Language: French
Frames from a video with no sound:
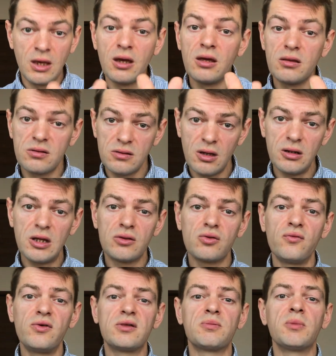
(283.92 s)
Sans
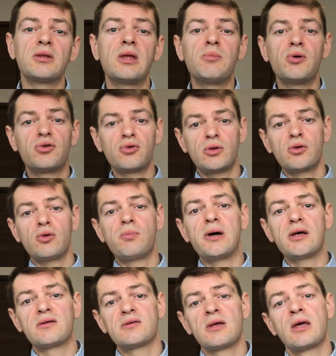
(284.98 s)
l'assouvissement des besoins de
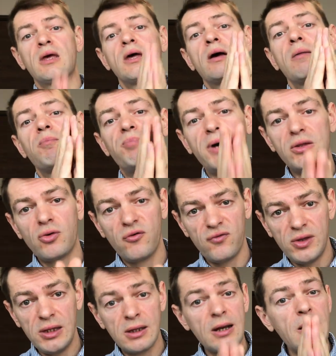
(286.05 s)
base, pas de
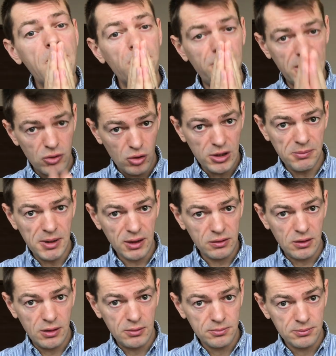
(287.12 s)
vie, pas de
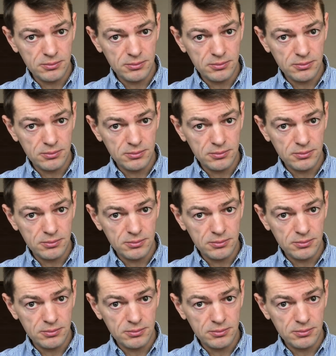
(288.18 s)
liberté.